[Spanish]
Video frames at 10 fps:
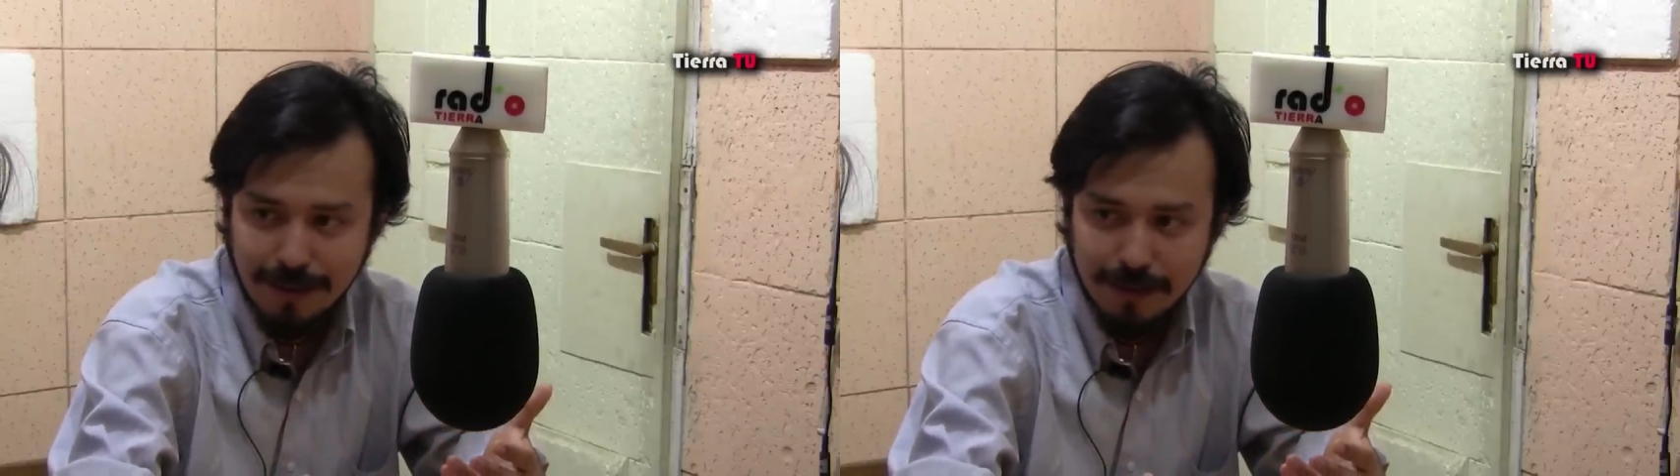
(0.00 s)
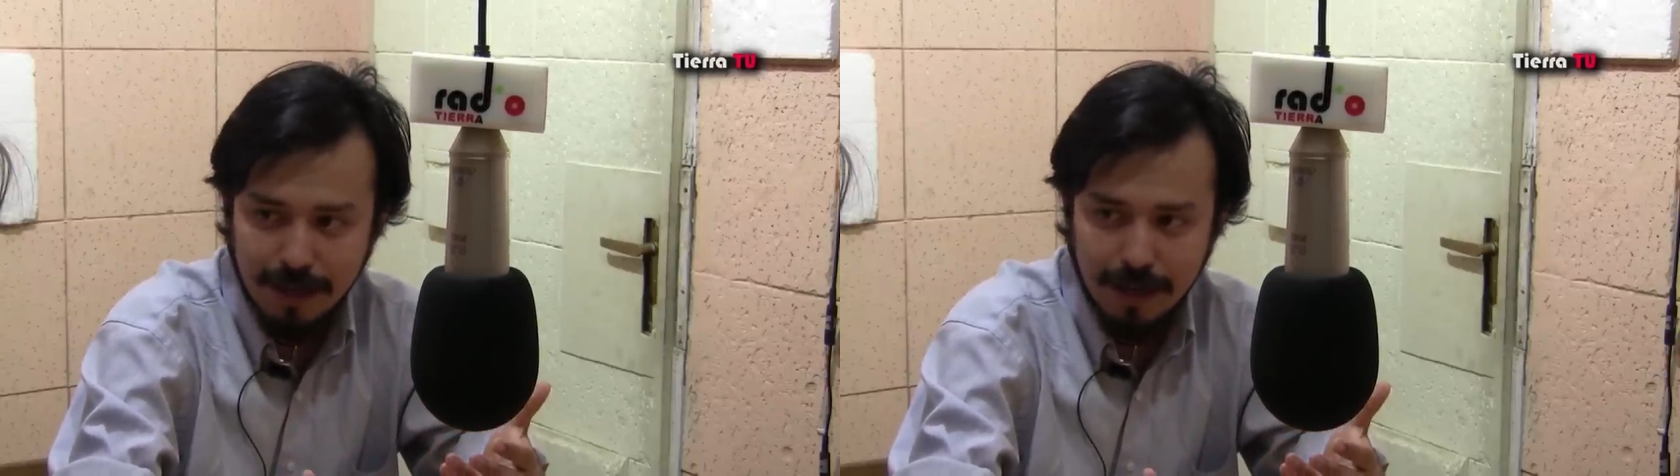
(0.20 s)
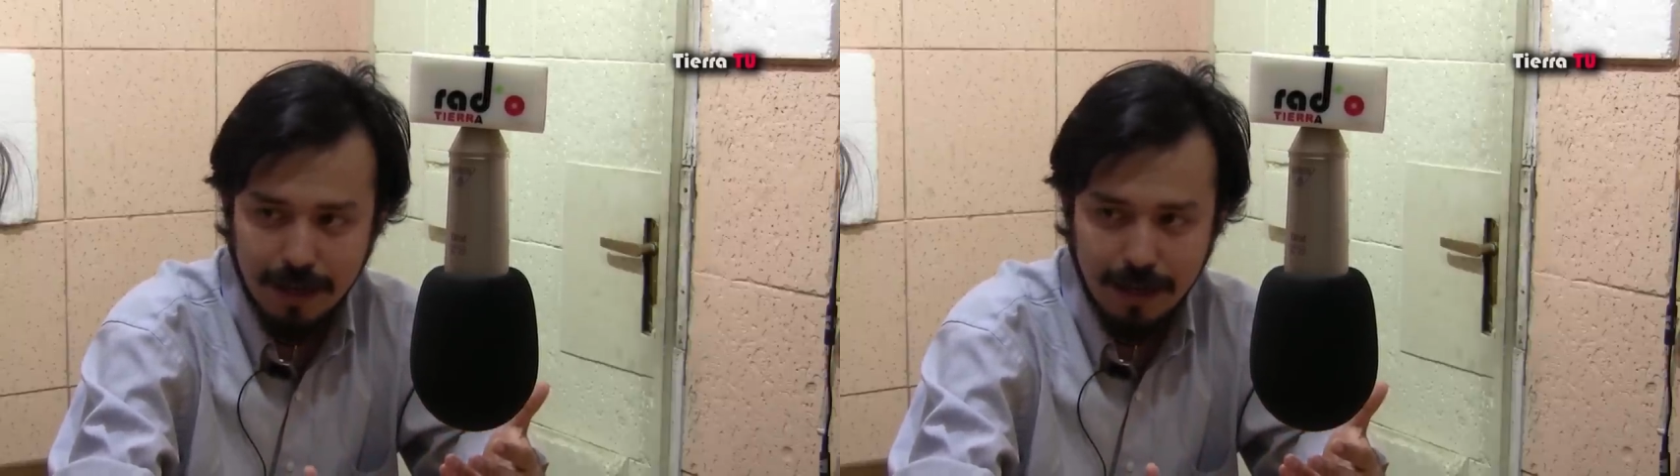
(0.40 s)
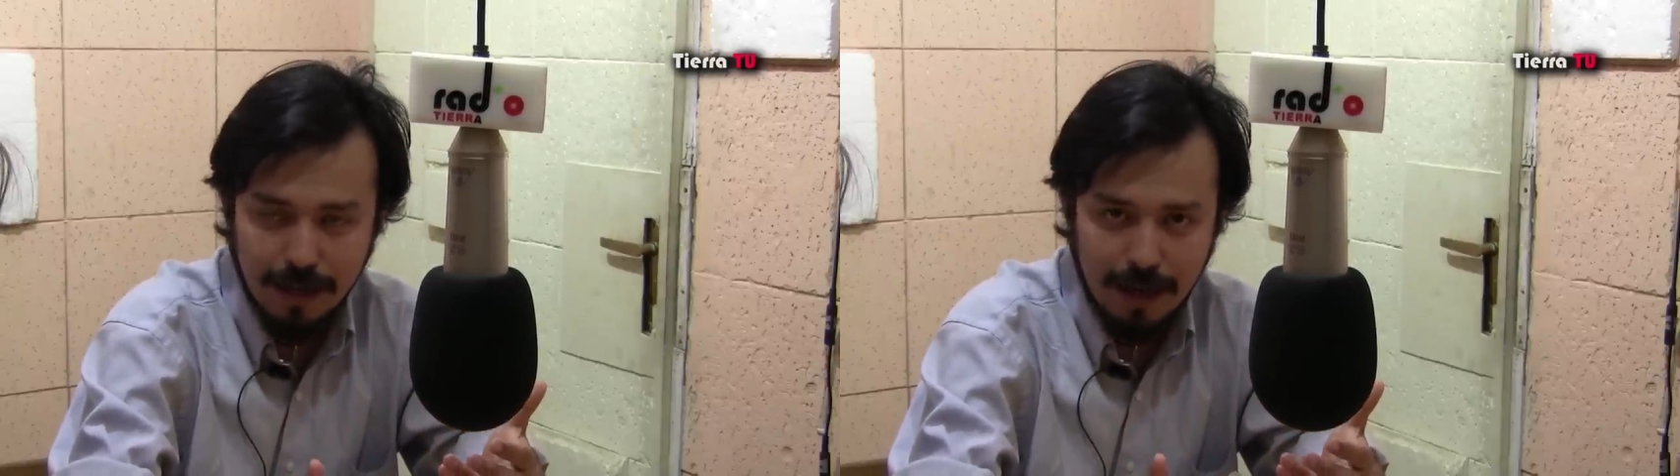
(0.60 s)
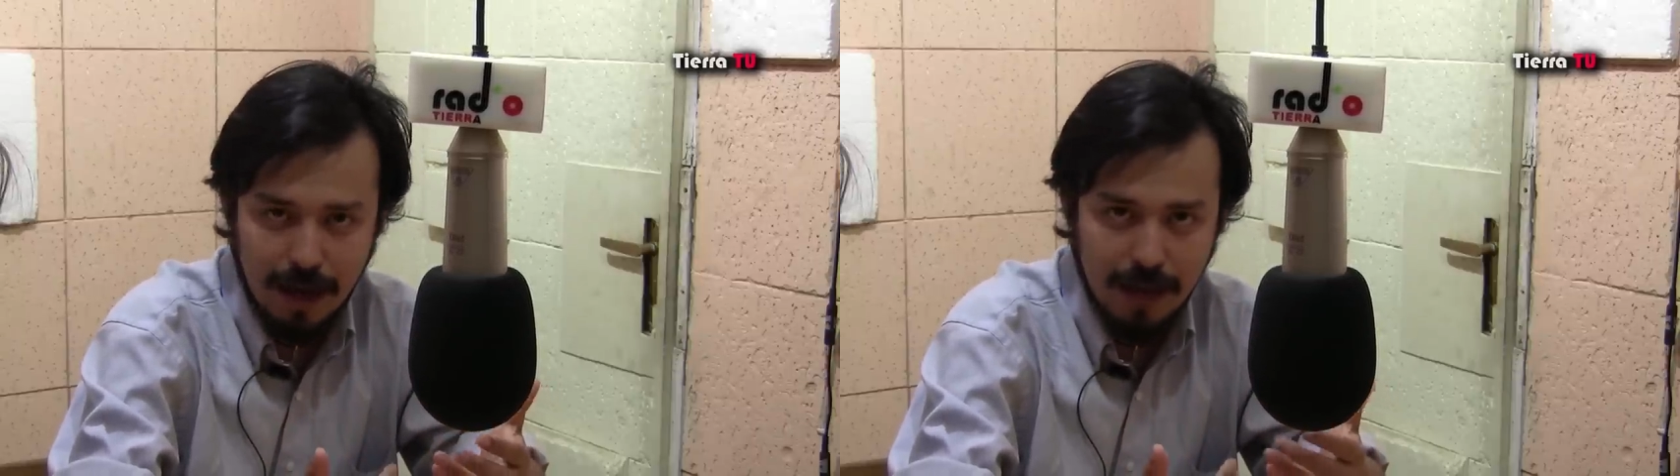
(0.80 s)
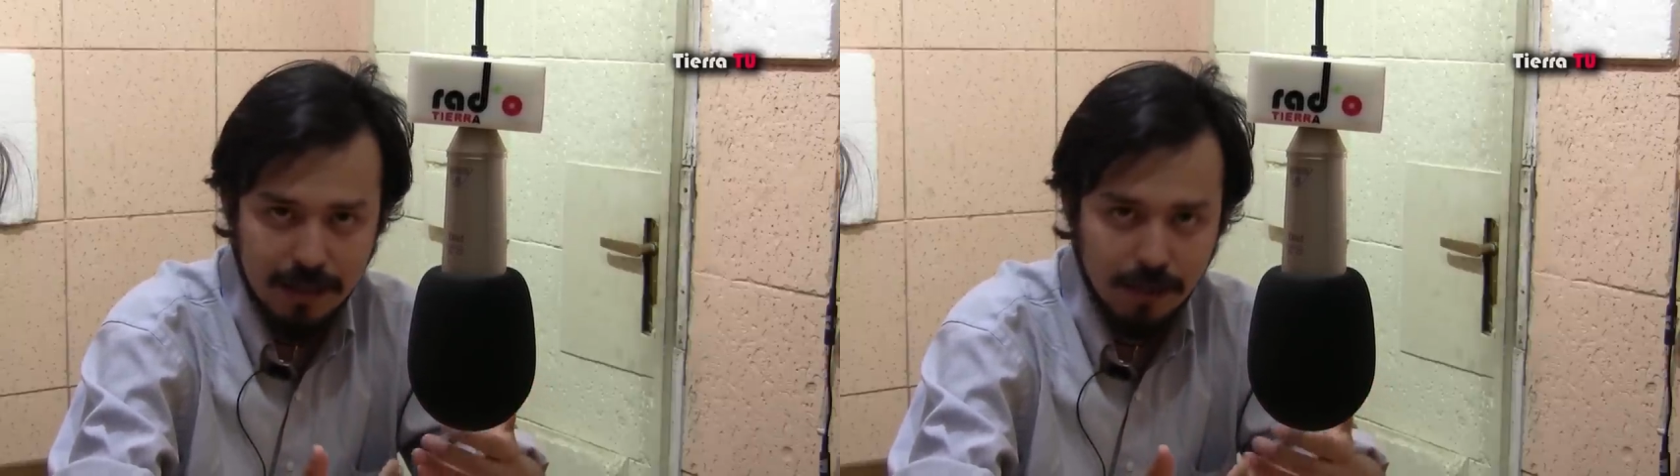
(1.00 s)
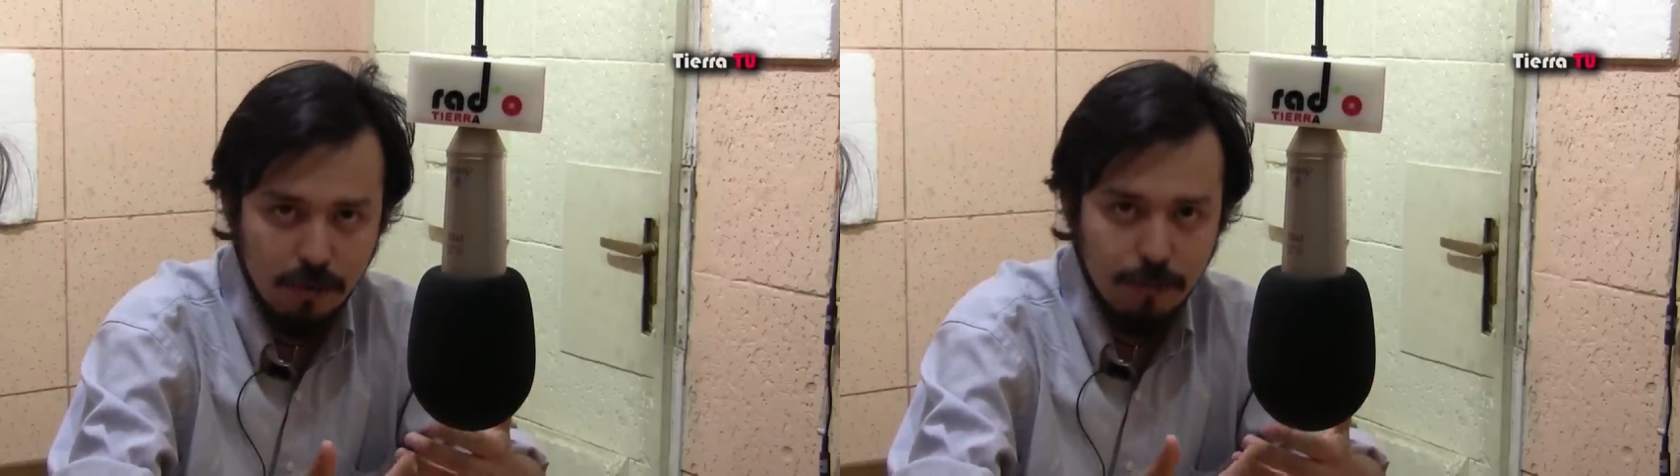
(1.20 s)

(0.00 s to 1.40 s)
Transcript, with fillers: O sea, eh, existe